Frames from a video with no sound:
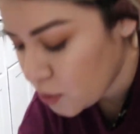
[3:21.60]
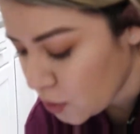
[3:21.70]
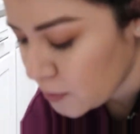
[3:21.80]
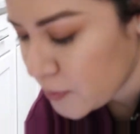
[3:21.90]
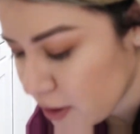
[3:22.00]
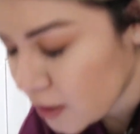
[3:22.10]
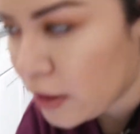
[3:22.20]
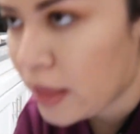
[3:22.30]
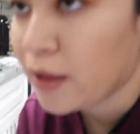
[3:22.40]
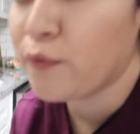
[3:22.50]
Compré,
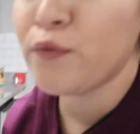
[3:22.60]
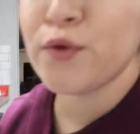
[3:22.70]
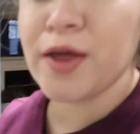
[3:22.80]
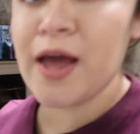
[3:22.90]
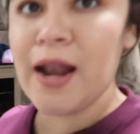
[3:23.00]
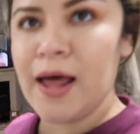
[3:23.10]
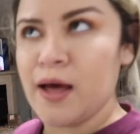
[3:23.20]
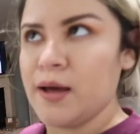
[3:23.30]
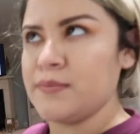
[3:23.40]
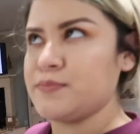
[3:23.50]
fui a
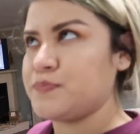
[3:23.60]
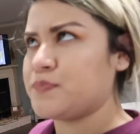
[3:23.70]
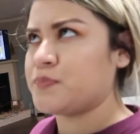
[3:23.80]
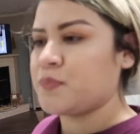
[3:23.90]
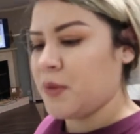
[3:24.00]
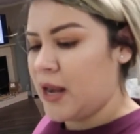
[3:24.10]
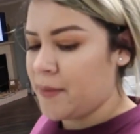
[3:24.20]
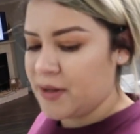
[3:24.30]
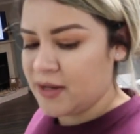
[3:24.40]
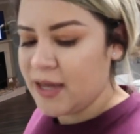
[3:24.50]
la, a la
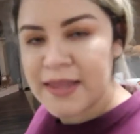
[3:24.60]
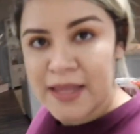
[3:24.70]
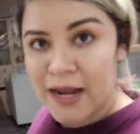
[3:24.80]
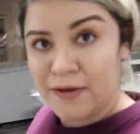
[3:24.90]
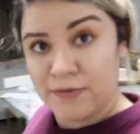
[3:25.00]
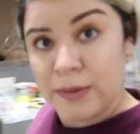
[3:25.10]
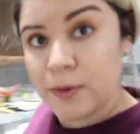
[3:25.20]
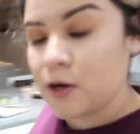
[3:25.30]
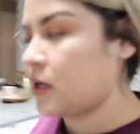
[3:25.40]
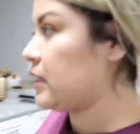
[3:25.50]
maqueta, a la flea
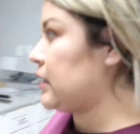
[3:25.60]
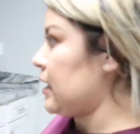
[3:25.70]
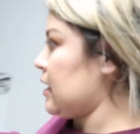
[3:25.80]
market.